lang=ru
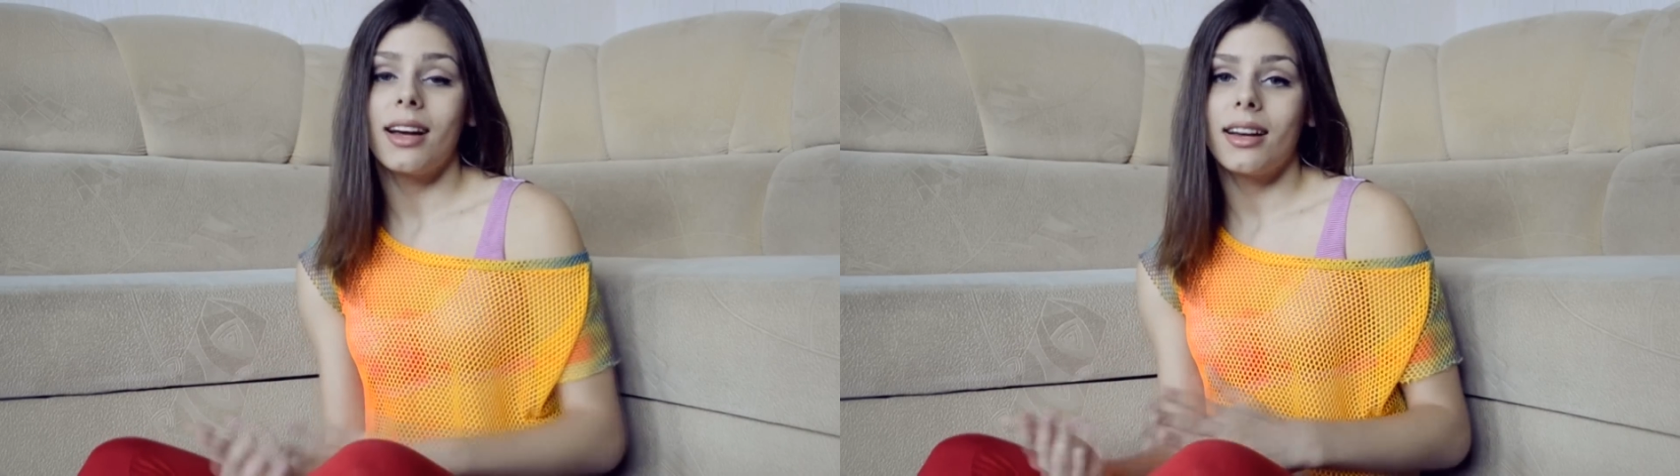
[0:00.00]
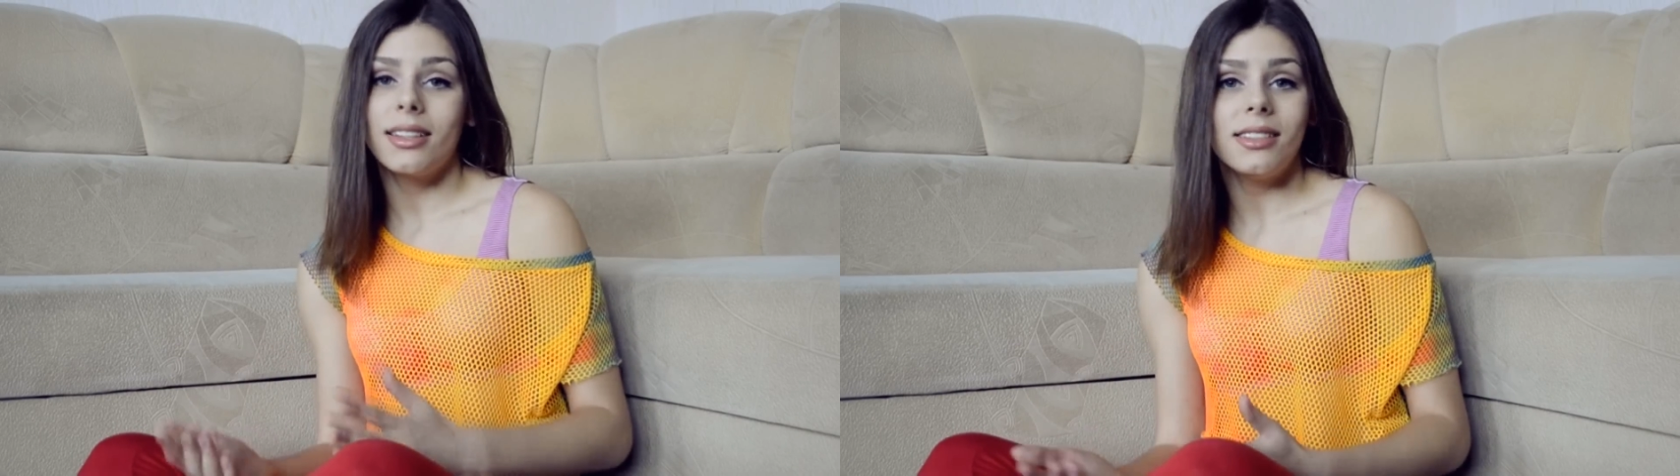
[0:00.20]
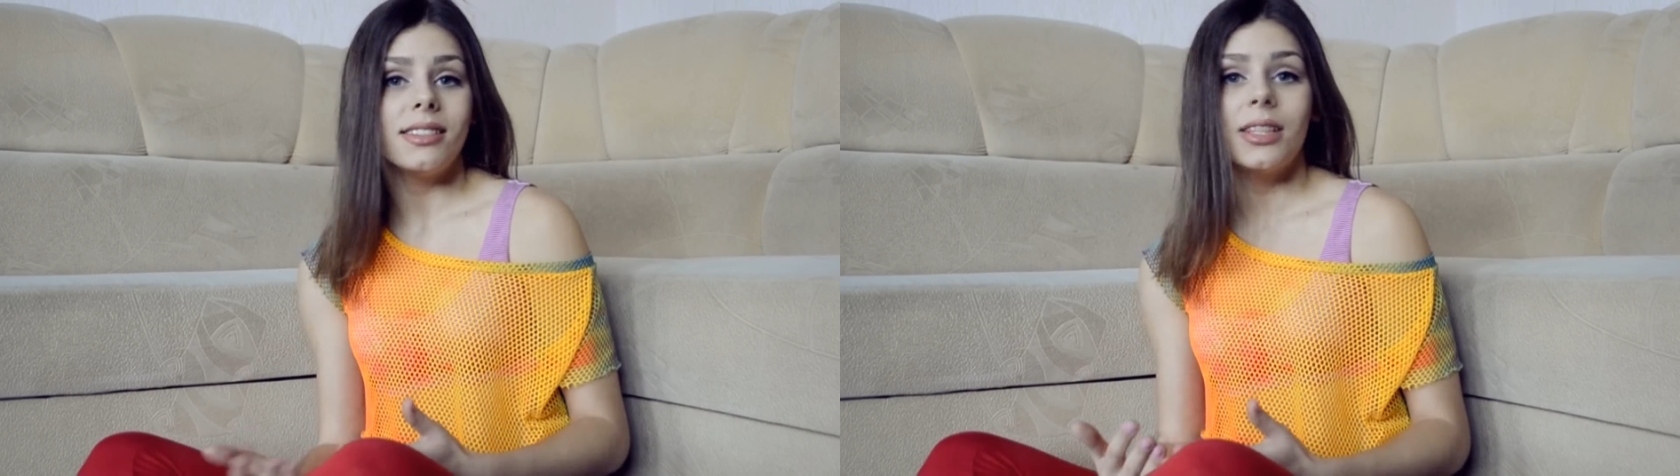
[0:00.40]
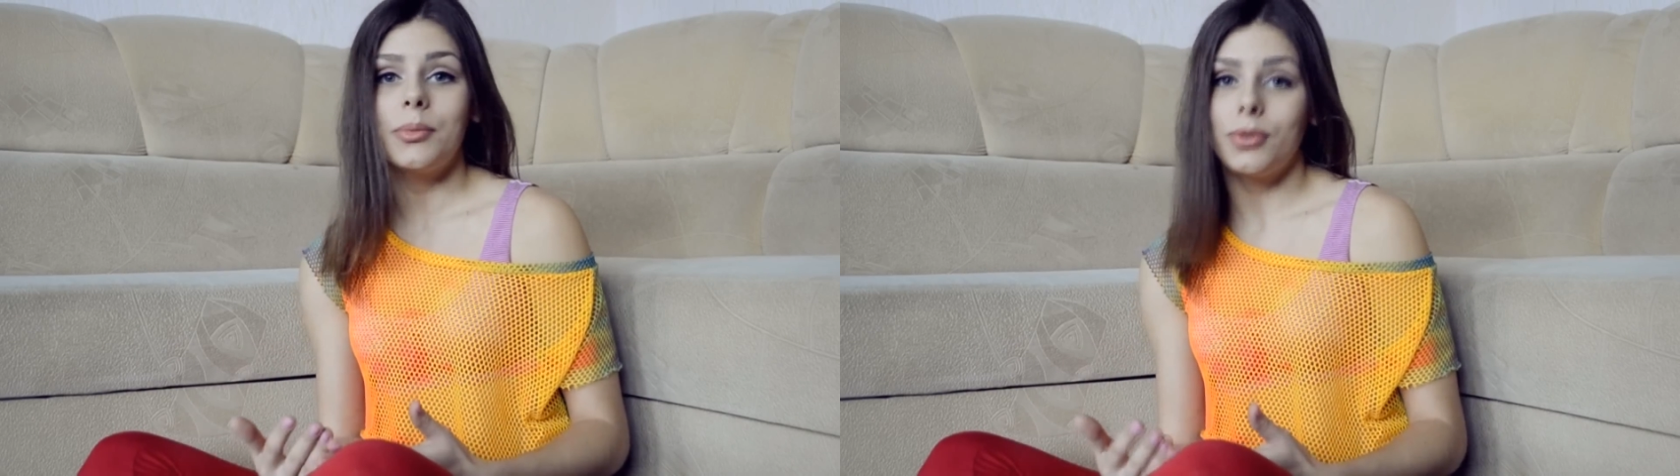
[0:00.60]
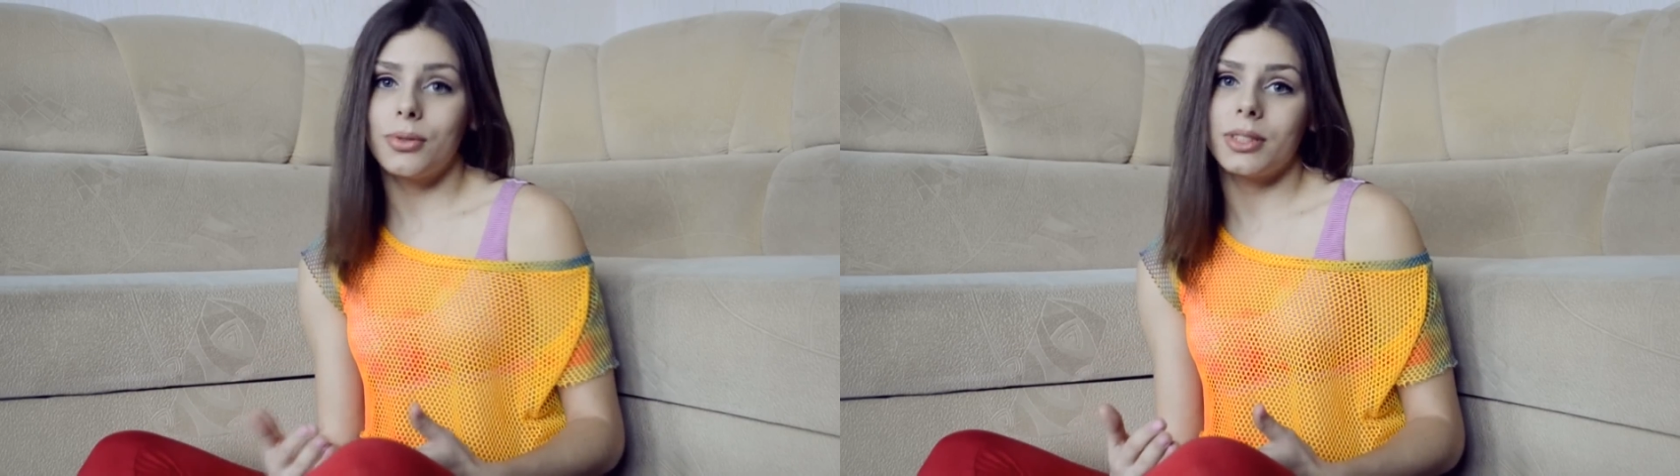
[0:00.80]
Они не
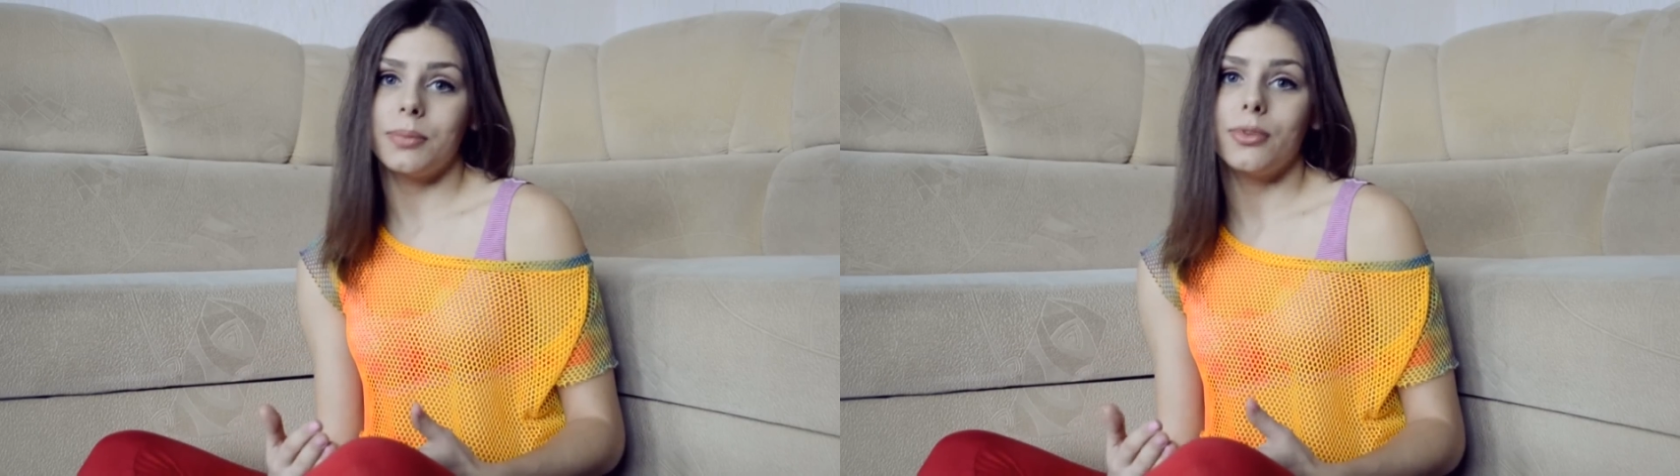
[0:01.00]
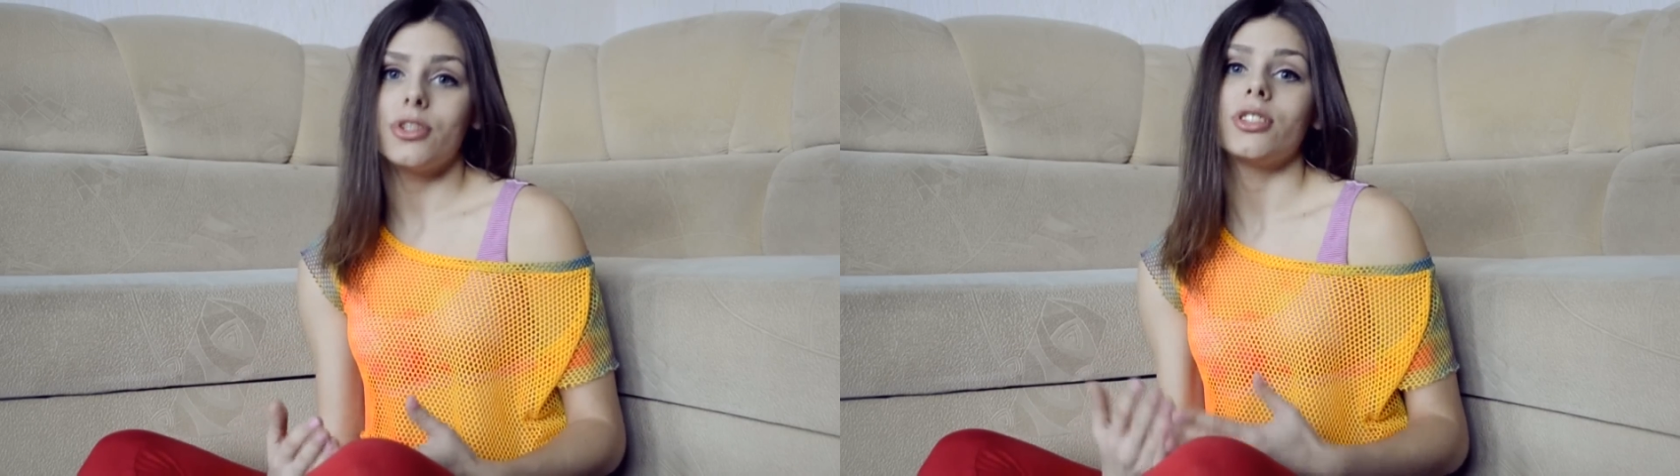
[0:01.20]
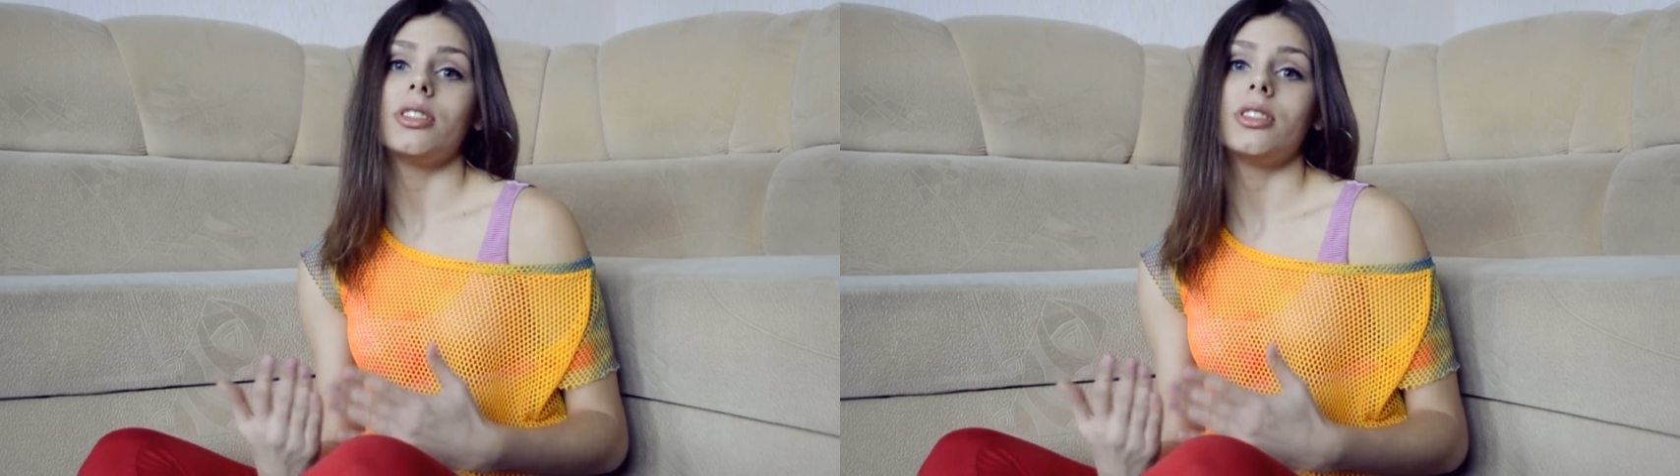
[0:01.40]
займут у вас больше